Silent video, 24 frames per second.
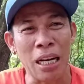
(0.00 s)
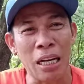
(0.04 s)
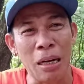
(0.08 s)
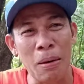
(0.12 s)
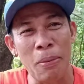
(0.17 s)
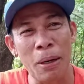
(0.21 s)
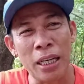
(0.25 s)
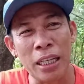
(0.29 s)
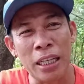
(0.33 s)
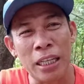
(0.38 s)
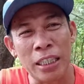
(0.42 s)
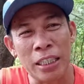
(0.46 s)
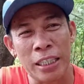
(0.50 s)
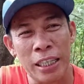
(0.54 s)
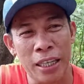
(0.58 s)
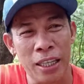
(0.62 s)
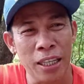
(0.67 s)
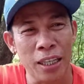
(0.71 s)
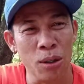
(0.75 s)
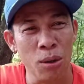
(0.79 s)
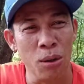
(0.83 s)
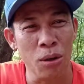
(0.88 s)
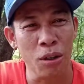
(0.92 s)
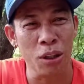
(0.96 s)
kabay
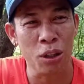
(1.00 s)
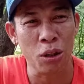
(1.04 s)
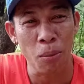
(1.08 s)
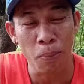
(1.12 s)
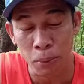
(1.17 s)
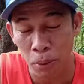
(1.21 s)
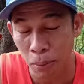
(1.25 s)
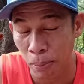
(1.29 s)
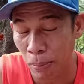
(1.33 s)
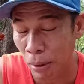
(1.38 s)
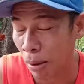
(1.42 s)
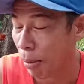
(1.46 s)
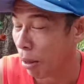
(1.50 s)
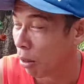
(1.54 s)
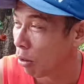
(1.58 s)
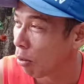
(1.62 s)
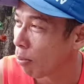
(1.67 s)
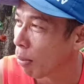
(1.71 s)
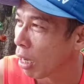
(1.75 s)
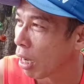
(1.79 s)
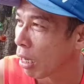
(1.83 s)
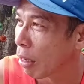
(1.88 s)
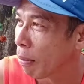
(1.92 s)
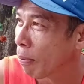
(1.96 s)
kasi ito, itong problema
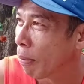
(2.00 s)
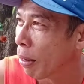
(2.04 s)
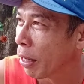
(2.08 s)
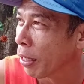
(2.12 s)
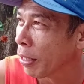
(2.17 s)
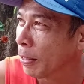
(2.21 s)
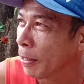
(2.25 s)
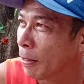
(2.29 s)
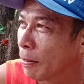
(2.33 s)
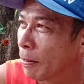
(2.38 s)
ko mga kabay.